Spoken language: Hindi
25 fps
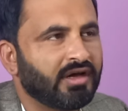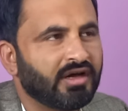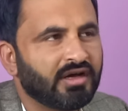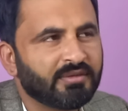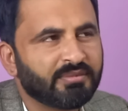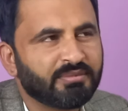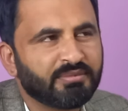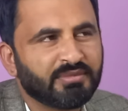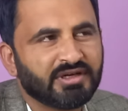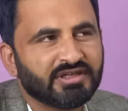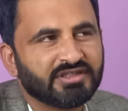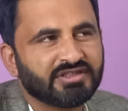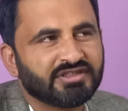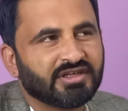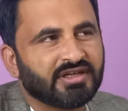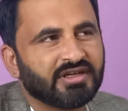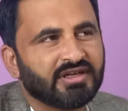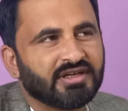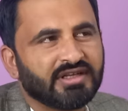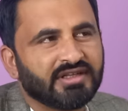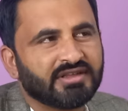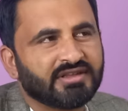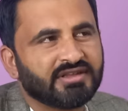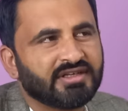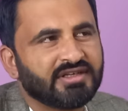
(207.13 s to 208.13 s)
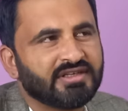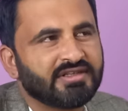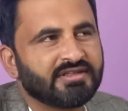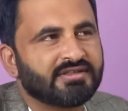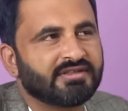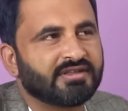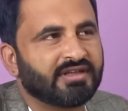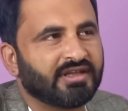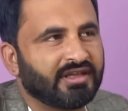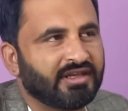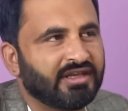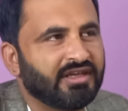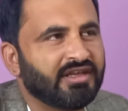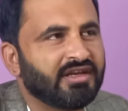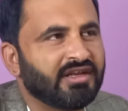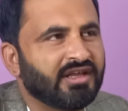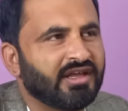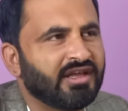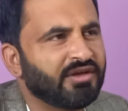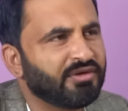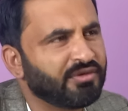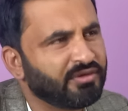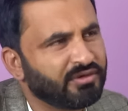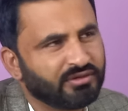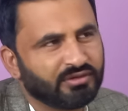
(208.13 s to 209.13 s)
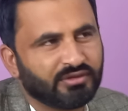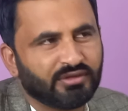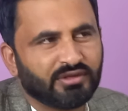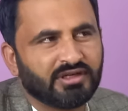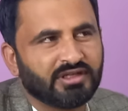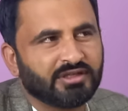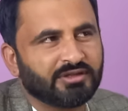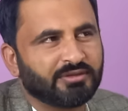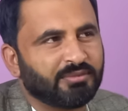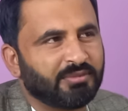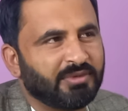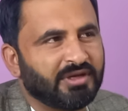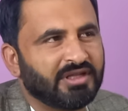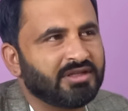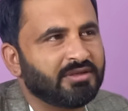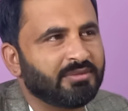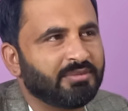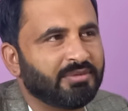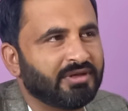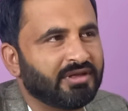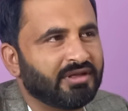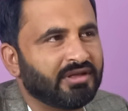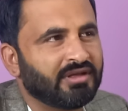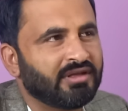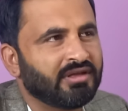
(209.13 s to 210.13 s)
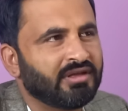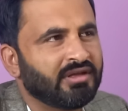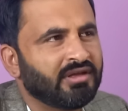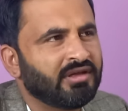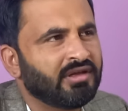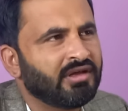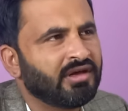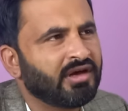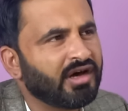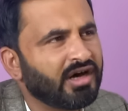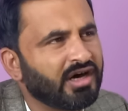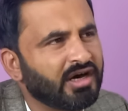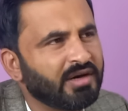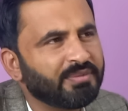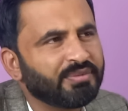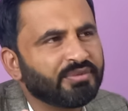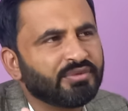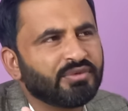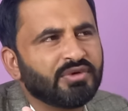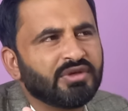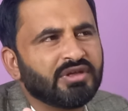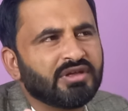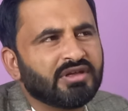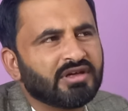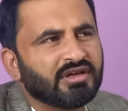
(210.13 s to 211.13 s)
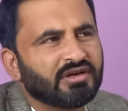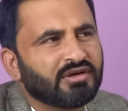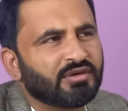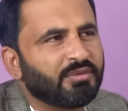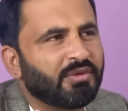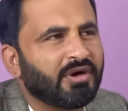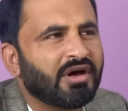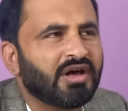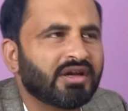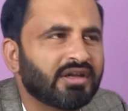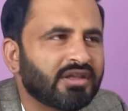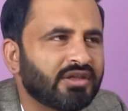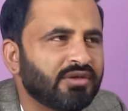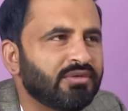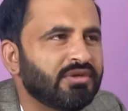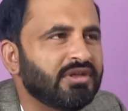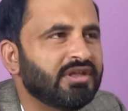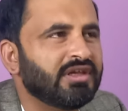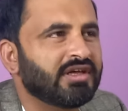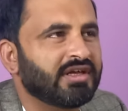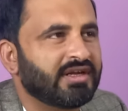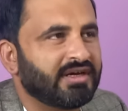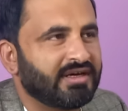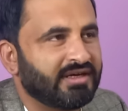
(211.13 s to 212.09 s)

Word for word: आप माशाल्लाह इतने जहीन हैं और दौलतमंद भी आप कोई कारोबार क्यों नहीं कर